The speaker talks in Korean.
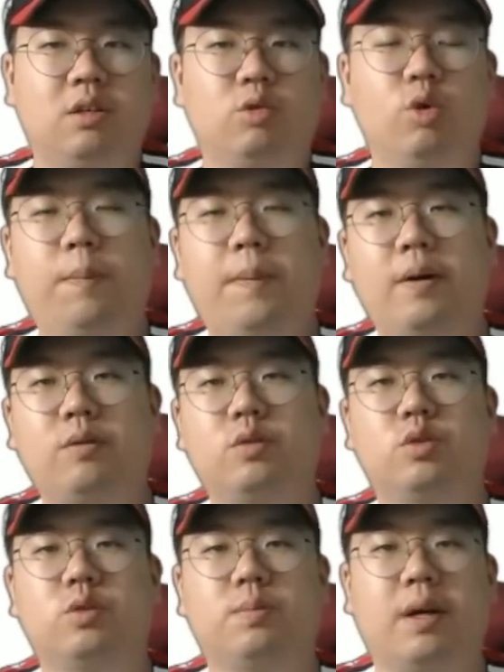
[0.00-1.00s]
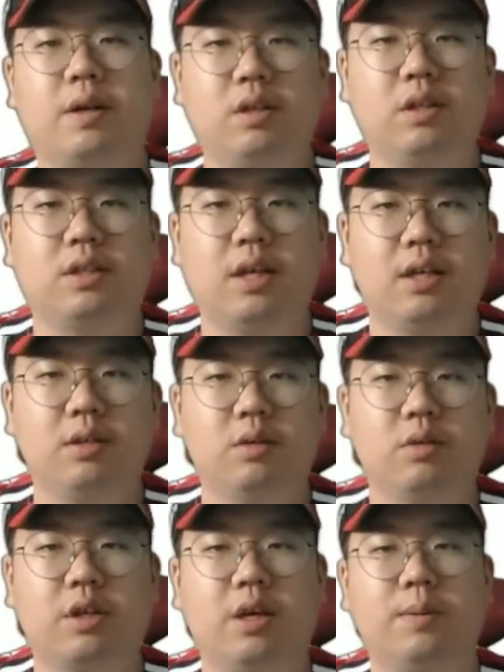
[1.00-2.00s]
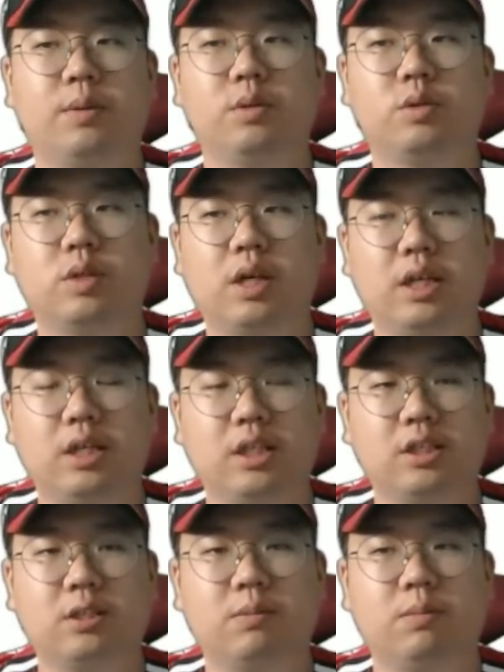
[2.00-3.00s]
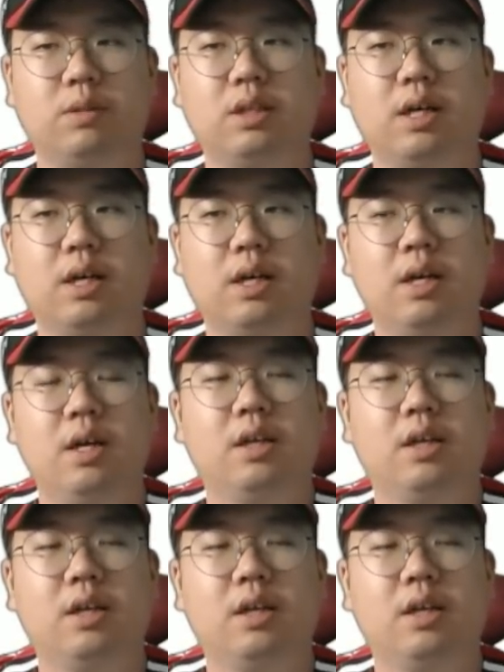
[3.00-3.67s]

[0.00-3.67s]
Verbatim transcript: 돌파구를 좀 마련했다 이렇게 볼 수가 있겠습니다.